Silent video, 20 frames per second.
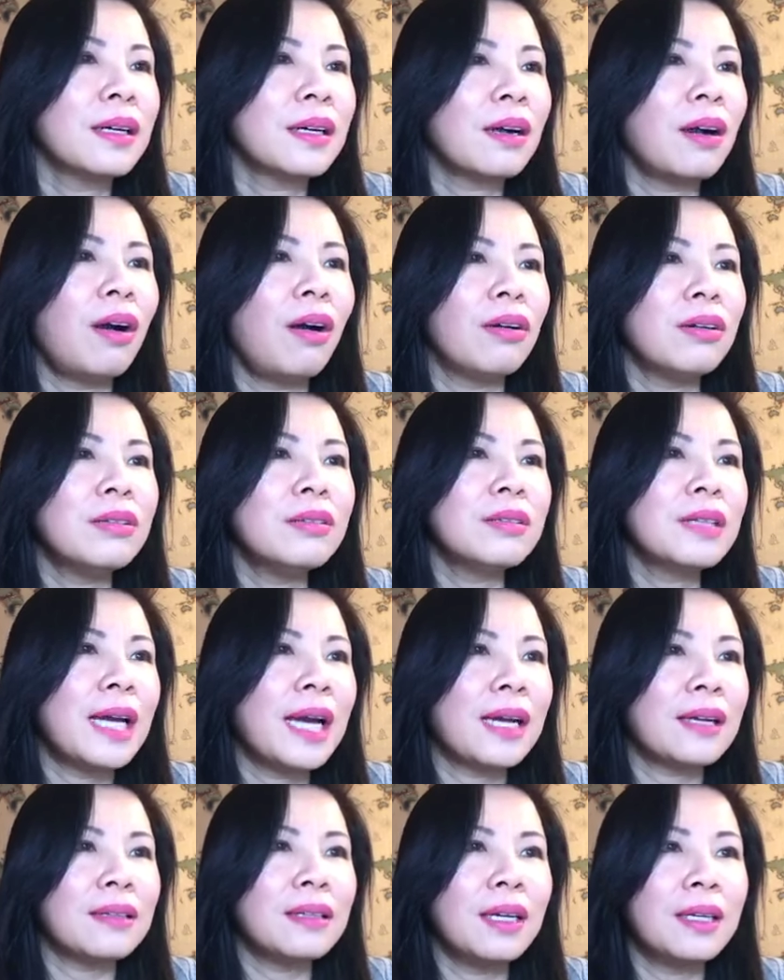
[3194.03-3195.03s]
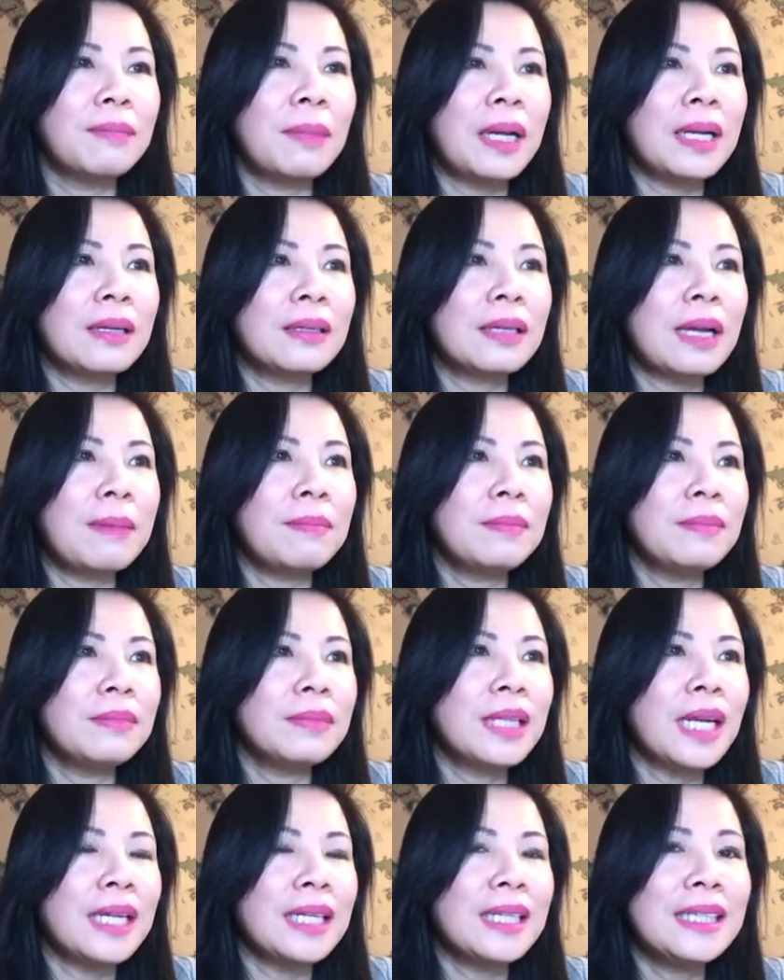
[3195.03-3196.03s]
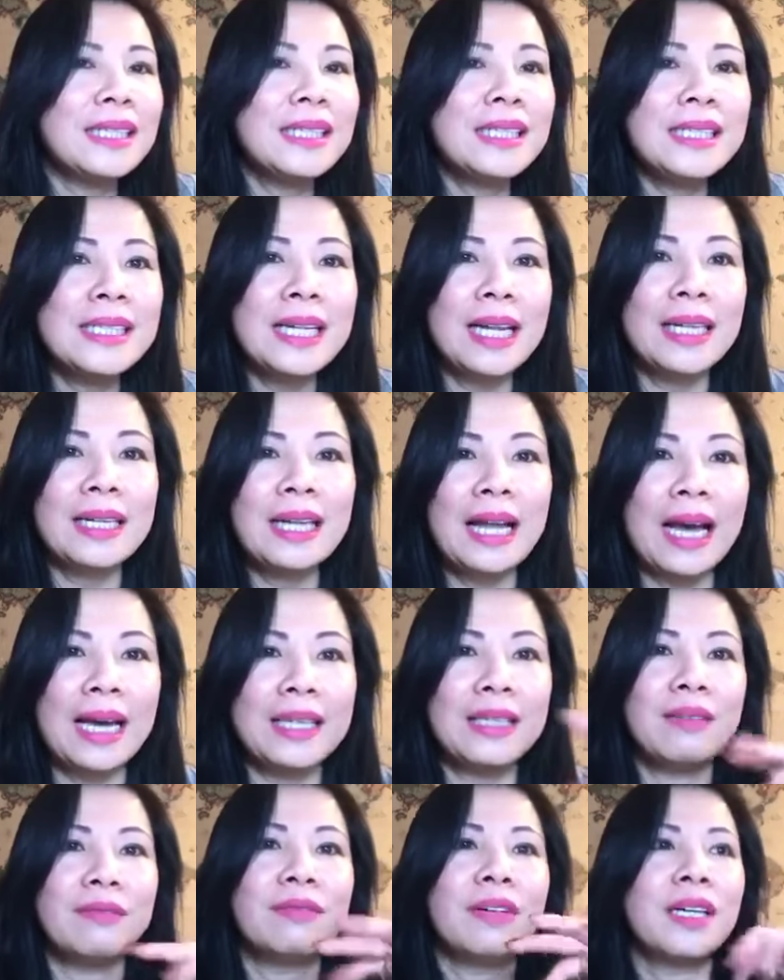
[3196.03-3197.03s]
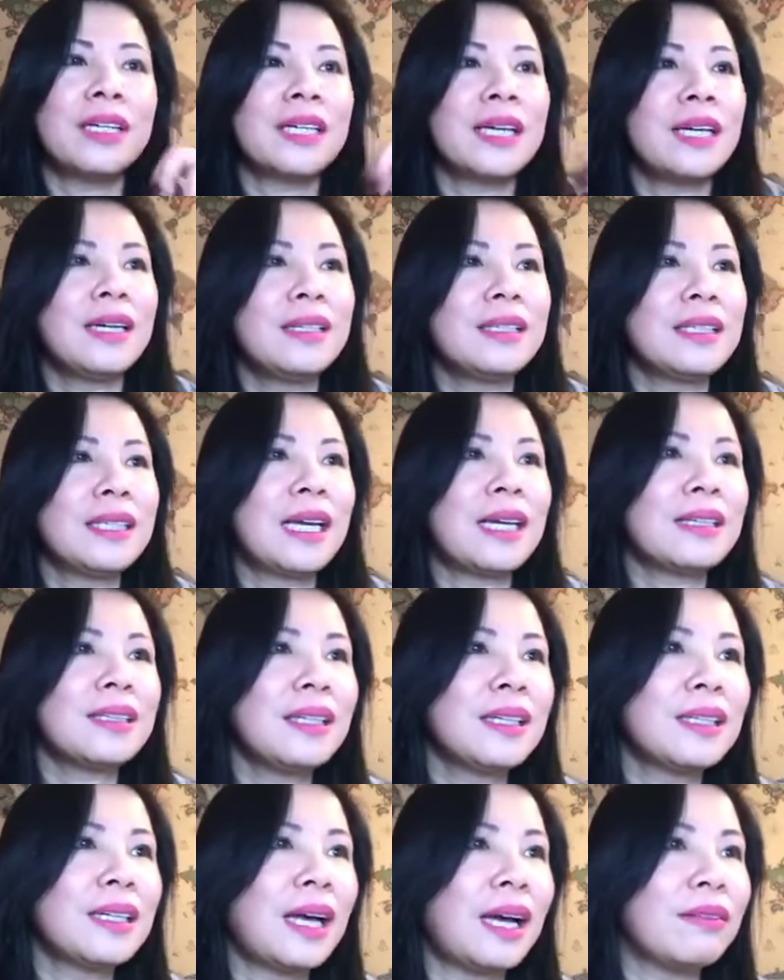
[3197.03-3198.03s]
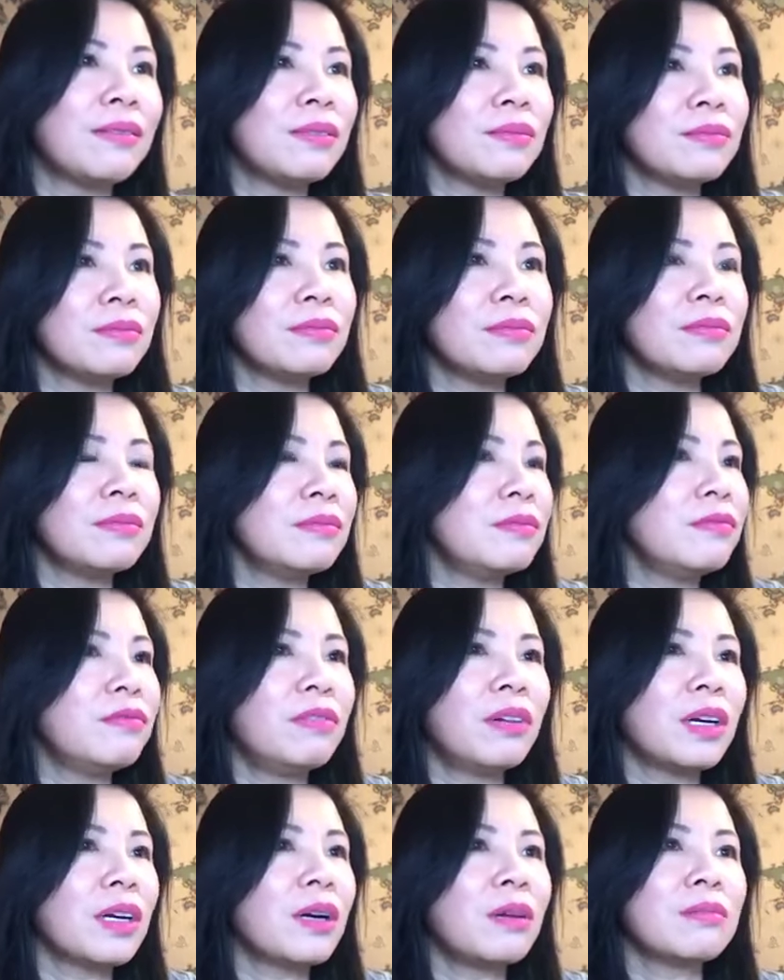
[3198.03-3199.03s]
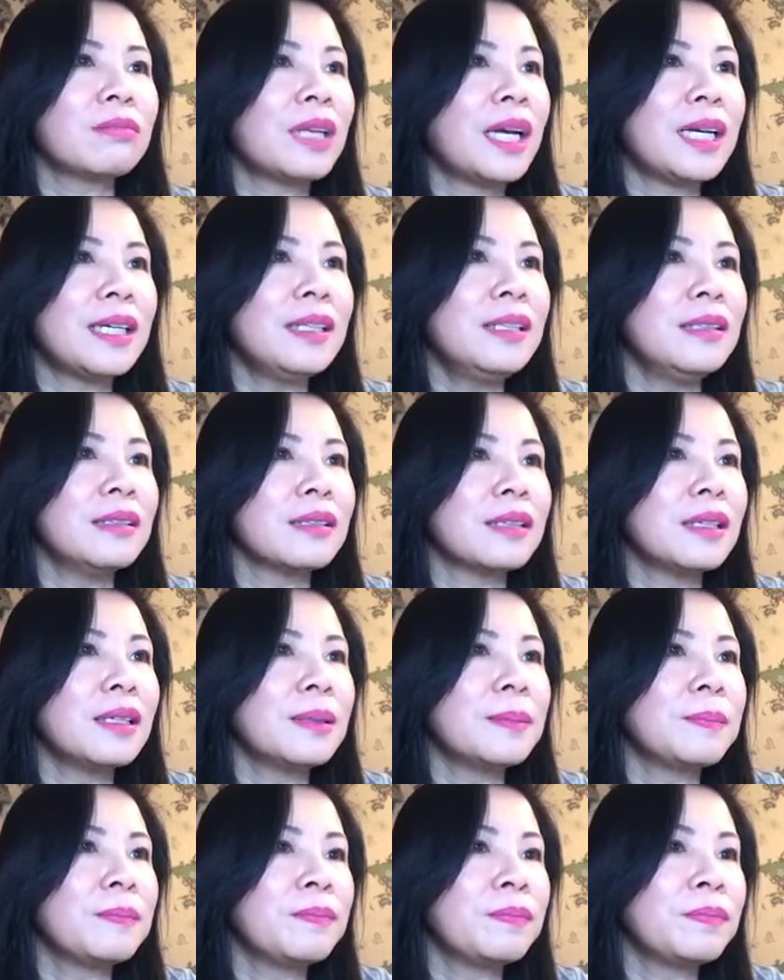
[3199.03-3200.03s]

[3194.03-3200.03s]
Câu hỏi Dương Hà có thể đánh đánh đánh đánh lại dùm Vân nha, nhắn tin lại Vân không thấy được ha.